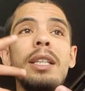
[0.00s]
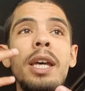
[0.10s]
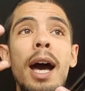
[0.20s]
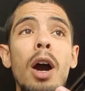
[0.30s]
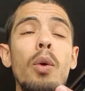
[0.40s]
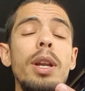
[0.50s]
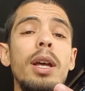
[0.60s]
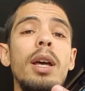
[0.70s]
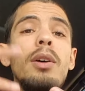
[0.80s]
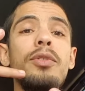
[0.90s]
كتعاون
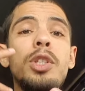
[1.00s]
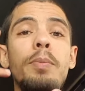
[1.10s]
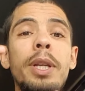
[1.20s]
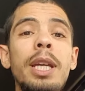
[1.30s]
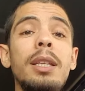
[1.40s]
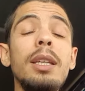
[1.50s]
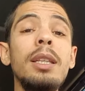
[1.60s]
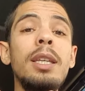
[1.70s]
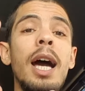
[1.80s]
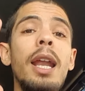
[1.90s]
في التبريد
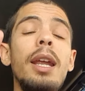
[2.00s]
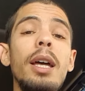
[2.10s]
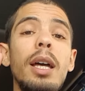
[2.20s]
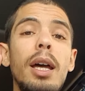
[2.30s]
ديال